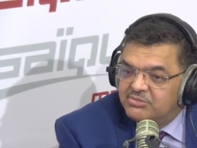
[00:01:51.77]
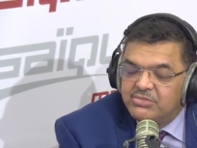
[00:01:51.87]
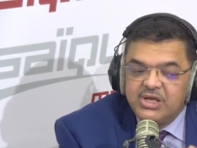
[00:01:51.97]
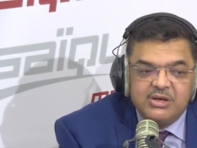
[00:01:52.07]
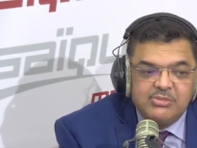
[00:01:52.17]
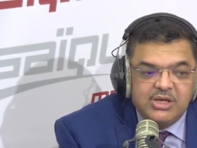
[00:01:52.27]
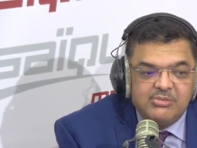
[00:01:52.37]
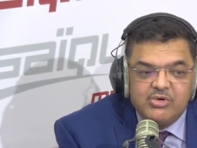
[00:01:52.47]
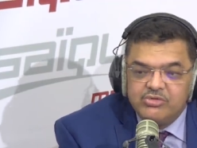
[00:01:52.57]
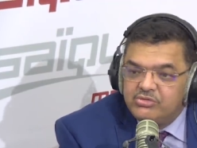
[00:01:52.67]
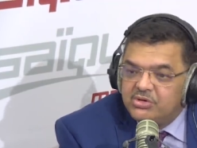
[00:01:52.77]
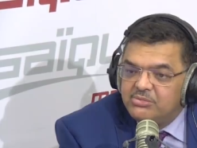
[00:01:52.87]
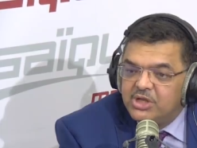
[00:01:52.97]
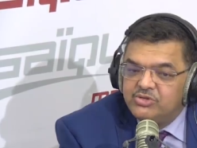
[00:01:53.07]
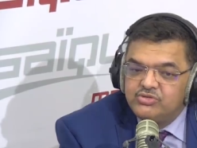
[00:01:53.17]
بينما الموضوع
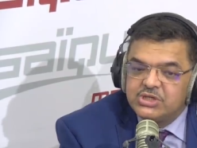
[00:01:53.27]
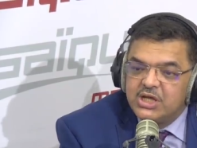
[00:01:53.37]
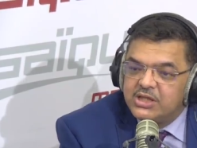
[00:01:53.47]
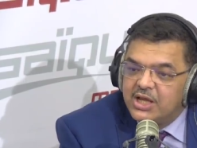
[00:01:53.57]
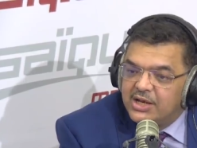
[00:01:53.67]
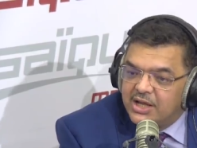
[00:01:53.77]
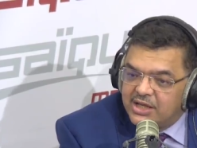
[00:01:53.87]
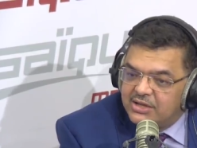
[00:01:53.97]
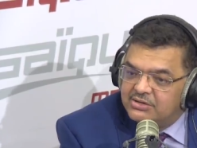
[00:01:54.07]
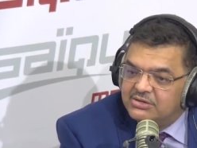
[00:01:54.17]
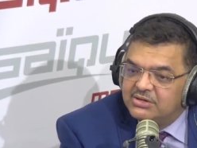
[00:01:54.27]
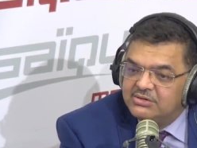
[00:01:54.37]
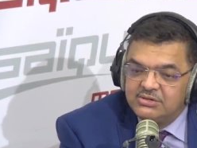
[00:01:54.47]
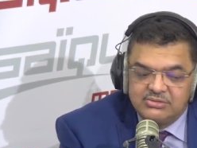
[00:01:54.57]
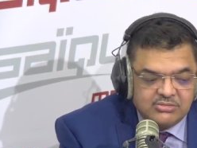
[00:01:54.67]
ما عندوش حتى علاقه
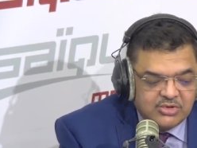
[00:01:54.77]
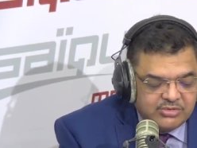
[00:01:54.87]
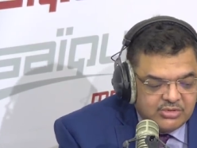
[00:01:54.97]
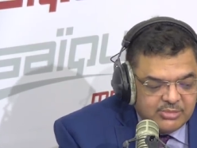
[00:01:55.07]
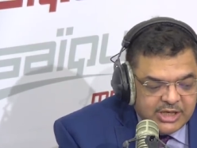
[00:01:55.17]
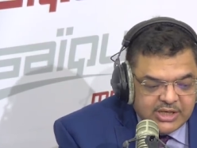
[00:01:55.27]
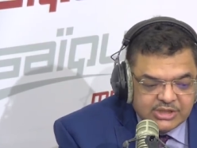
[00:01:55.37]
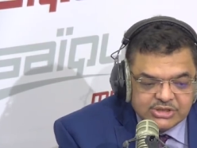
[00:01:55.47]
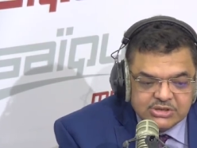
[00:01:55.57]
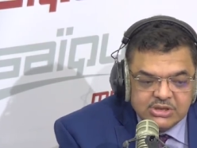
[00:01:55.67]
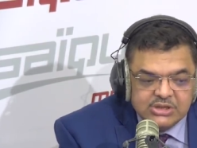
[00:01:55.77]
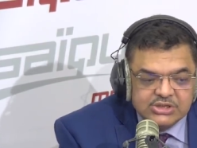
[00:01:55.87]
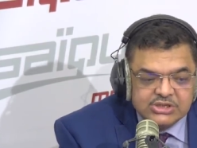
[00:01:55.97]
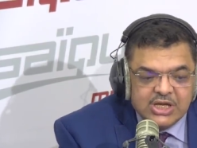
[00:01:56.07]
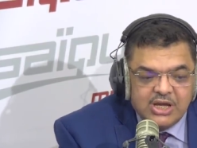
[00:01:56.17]
موضوع اذا فما خطيئه
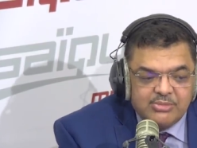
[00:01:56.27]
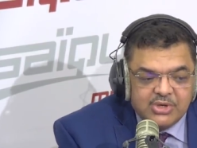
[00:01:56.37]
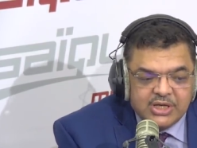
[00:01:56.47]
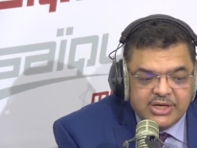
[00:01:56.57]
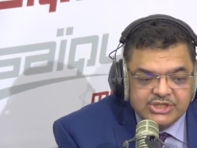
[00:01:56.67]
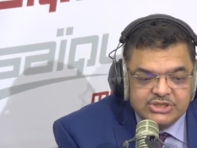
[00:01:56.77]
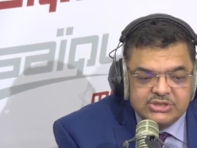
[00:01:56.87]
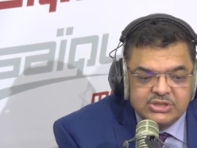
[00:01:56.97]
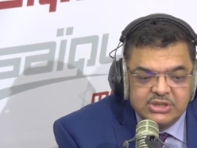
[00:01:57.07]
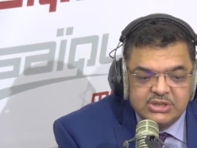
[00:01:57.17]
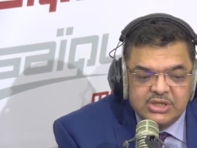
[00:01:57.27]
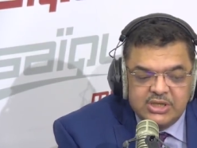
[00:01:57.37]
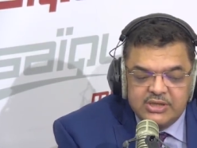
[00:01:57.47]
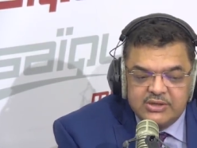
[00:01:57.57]
اصليه عند الجميع فما